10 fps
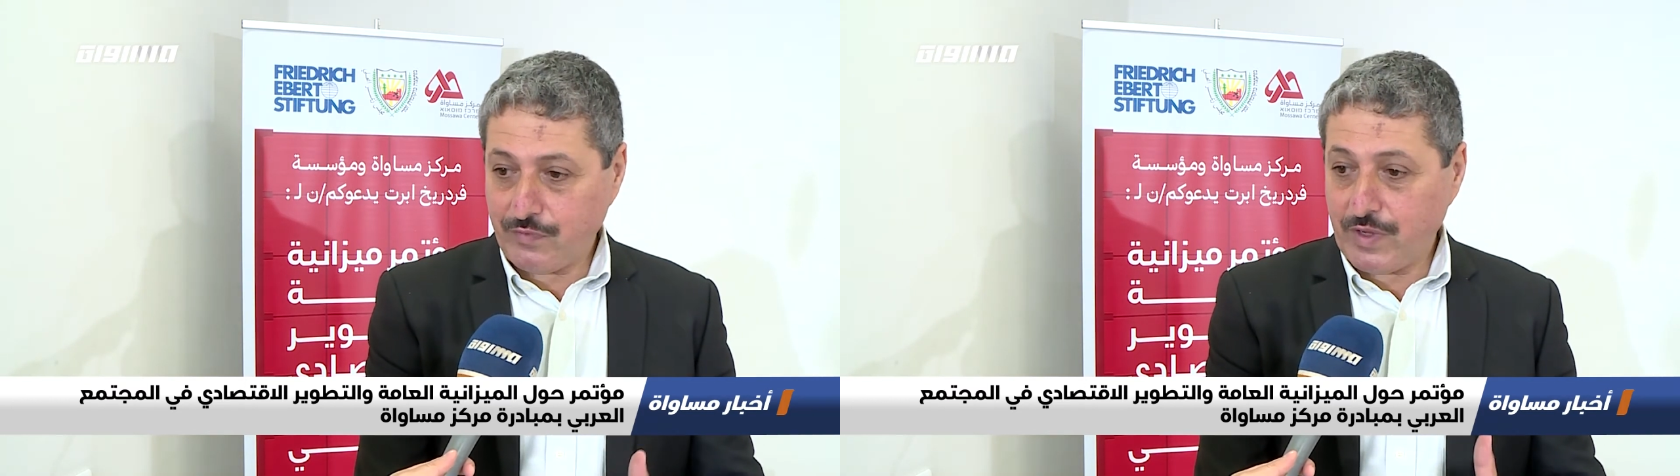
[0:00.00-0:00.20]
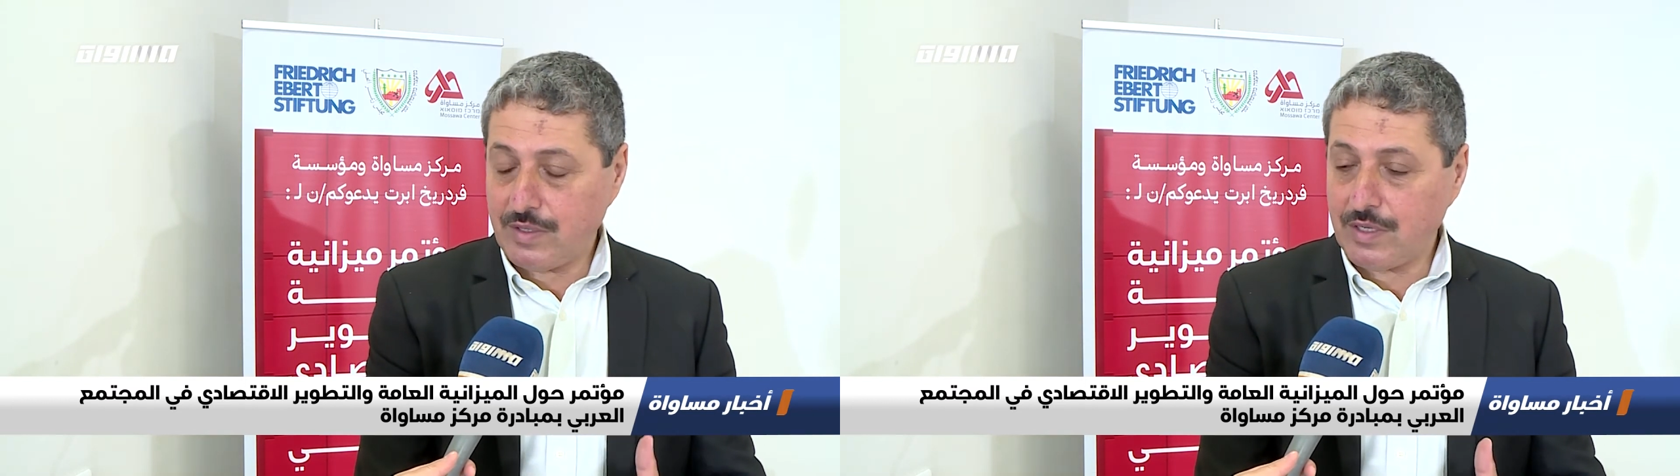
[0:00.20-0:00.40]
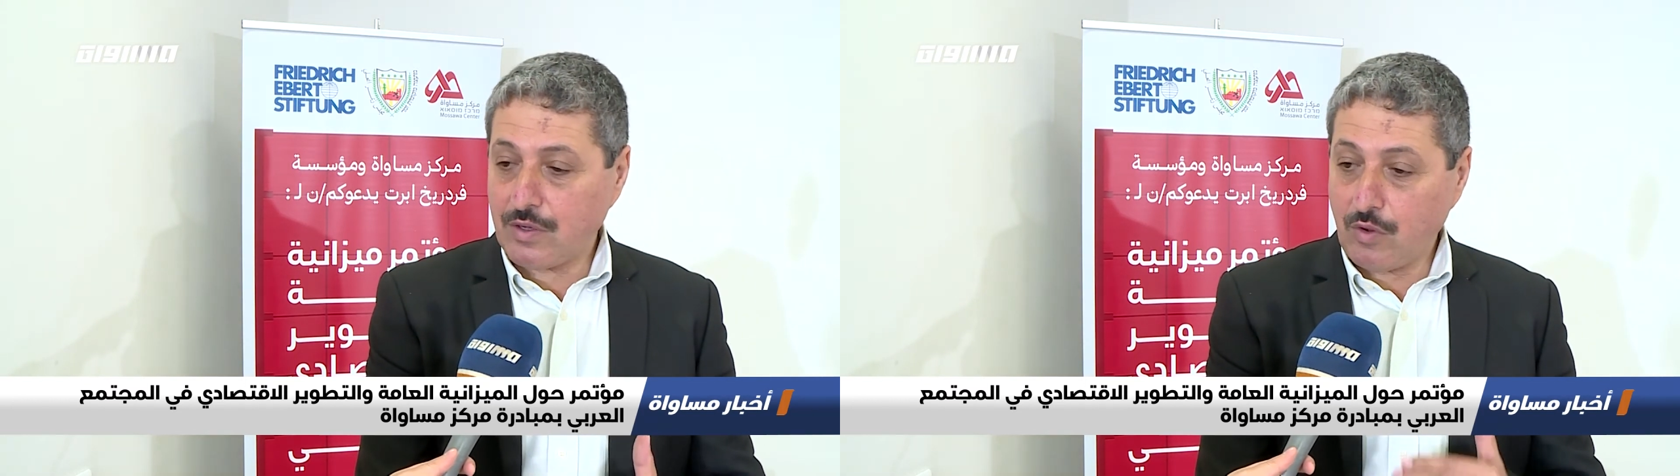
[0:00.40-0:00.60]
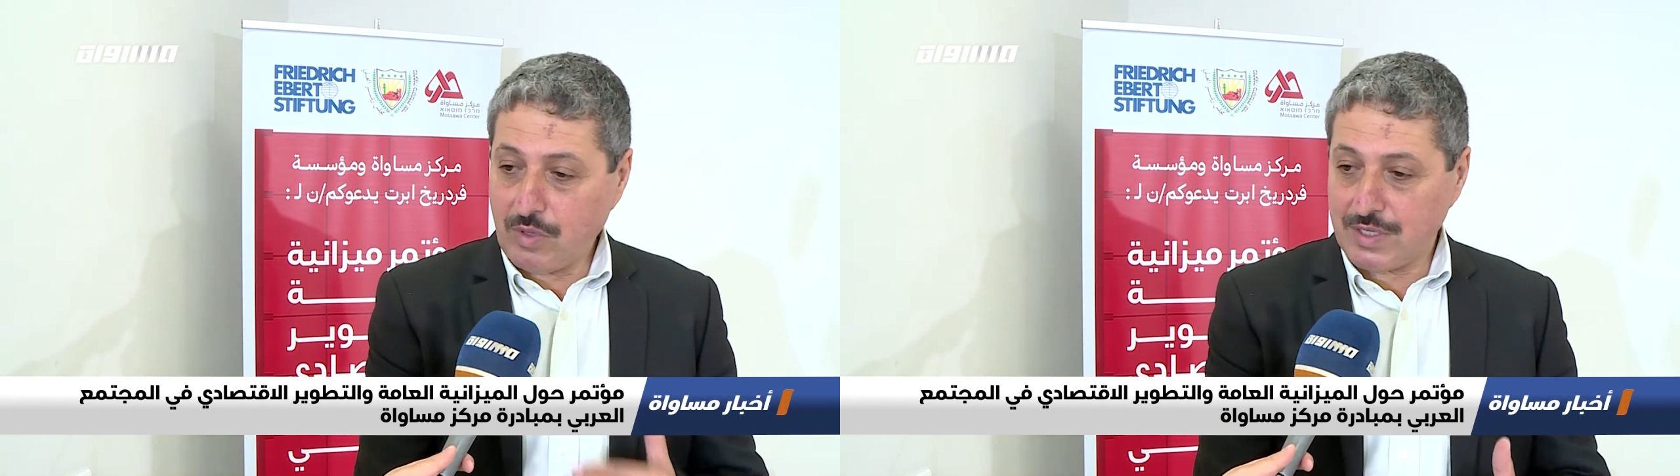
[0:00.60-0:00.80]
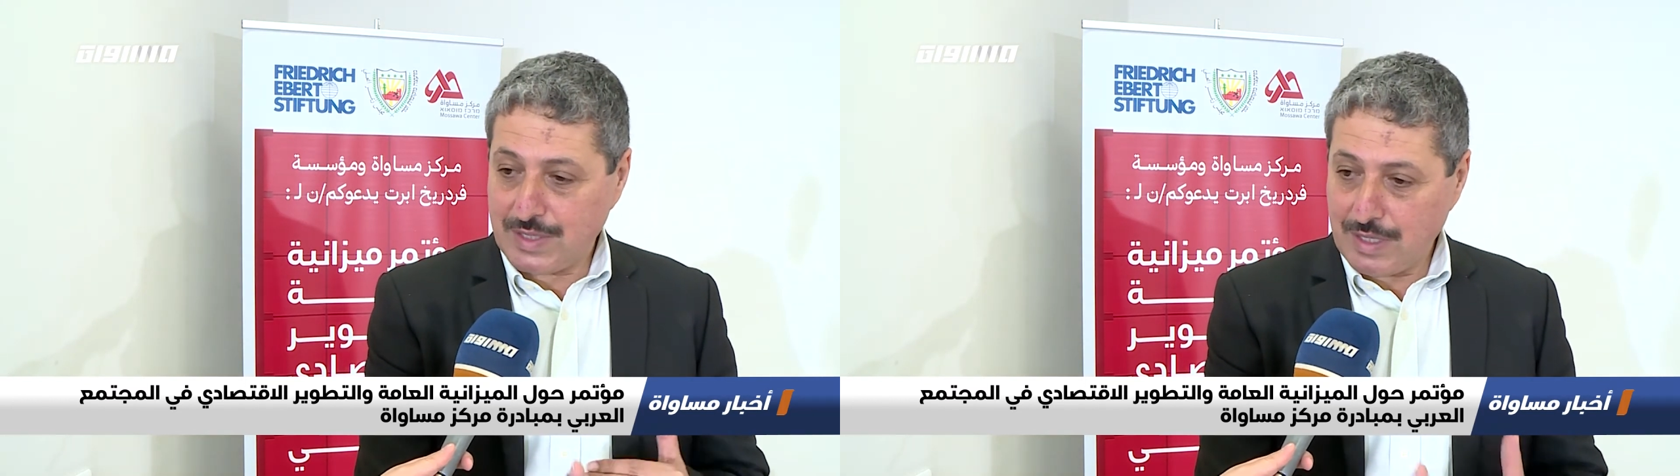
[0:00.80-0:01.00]
في عندك
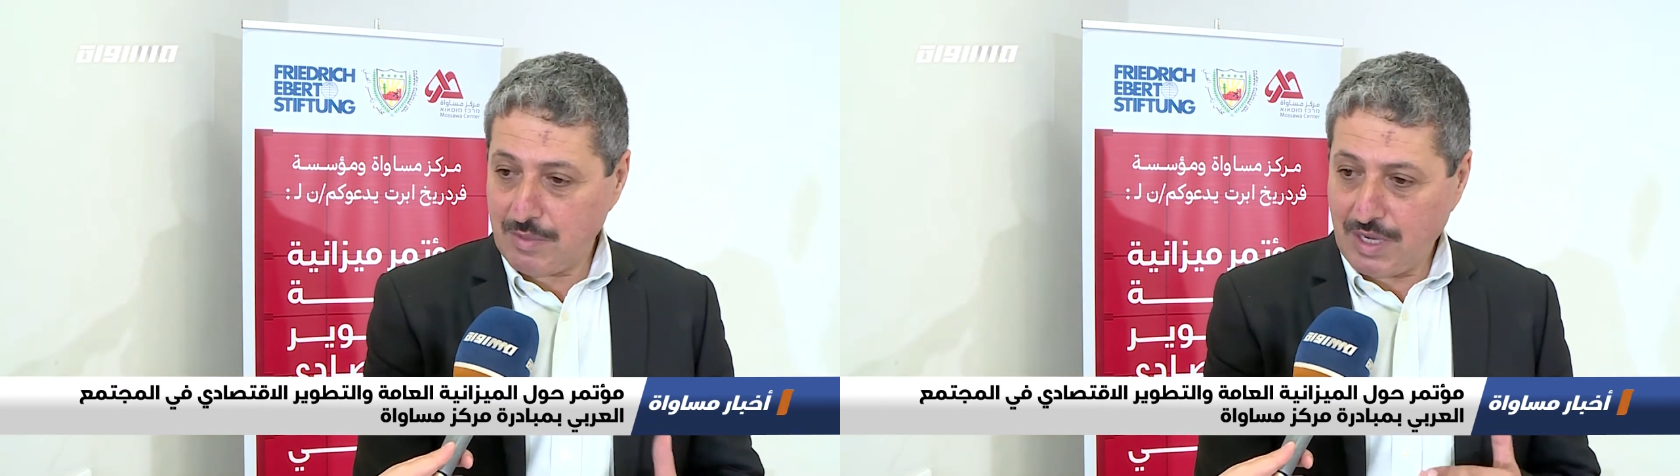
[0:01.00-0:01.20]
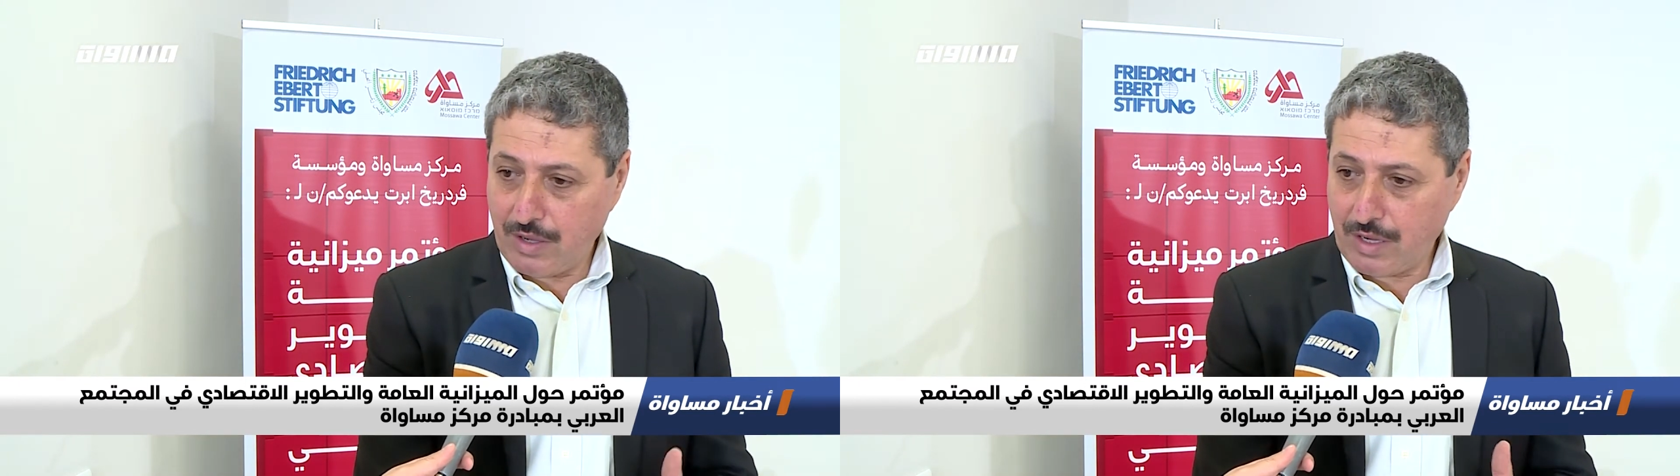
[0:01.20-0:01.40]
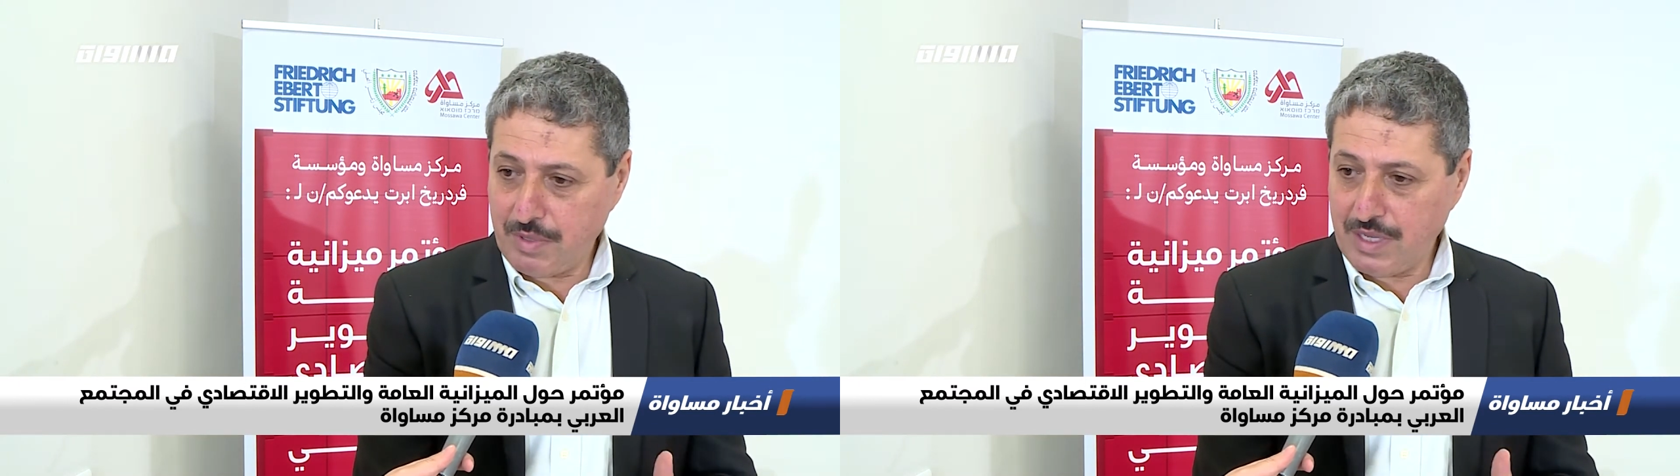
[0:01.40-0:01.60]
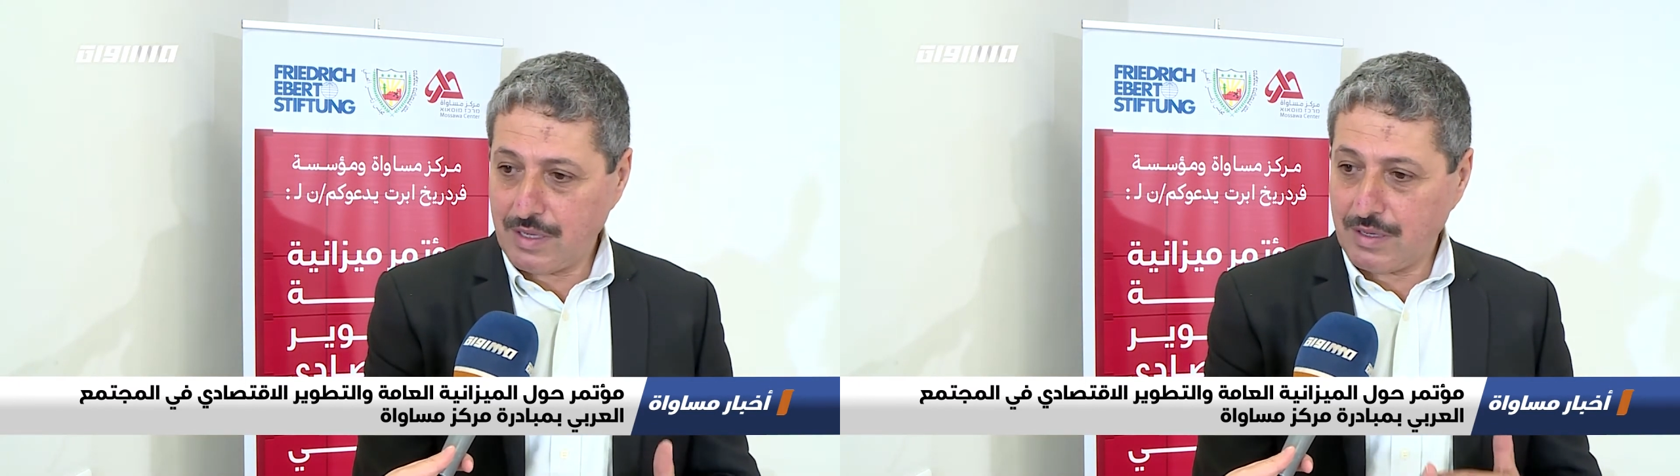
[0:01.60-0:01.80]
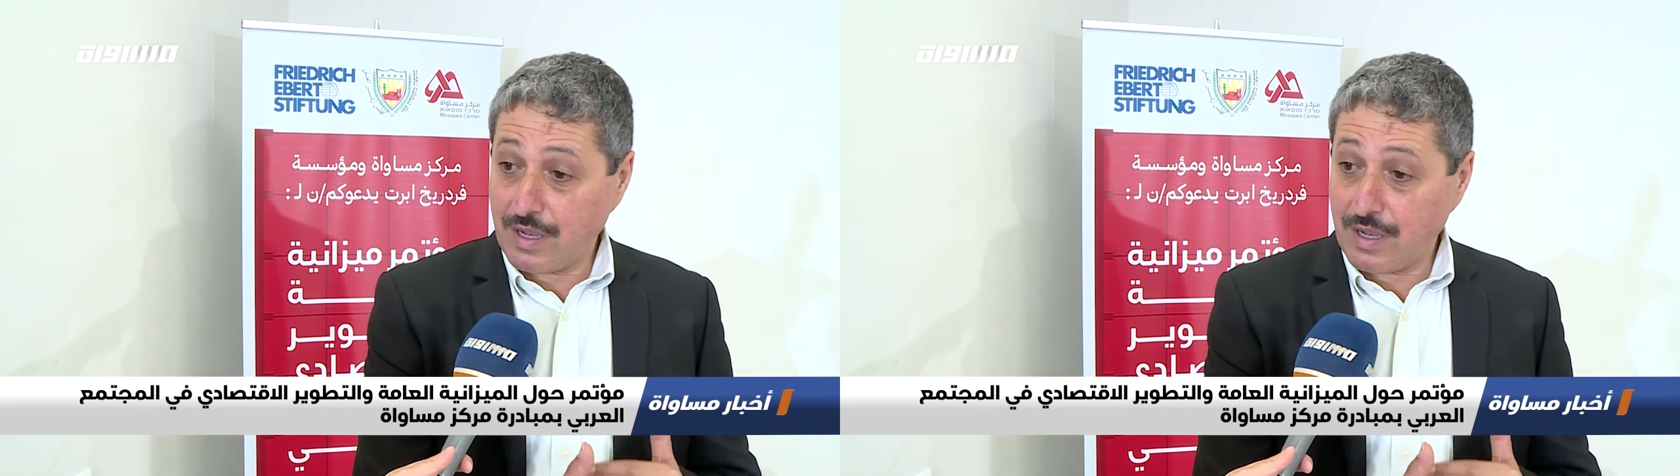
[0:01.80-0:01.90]
عمر الزلمة العربي